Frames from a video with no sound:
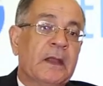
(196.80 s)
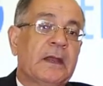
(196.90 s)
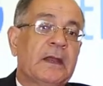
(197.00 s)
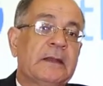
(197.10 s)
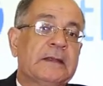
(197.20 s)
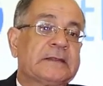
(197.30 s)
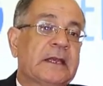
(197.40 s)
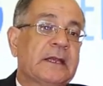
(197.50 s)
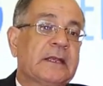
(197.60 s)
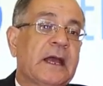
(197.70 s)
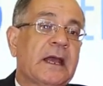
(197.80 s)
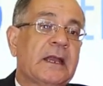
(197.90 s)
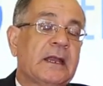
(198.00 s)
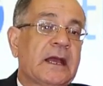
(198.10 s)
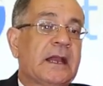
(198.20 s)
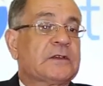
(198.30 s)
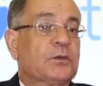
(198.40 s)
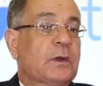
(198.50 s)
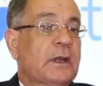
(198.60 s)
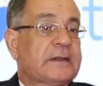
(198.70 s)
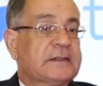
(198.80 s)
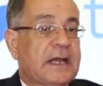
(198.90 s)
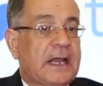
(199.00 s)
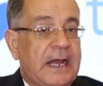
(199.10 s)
السيده اللي جالها سكر اثناء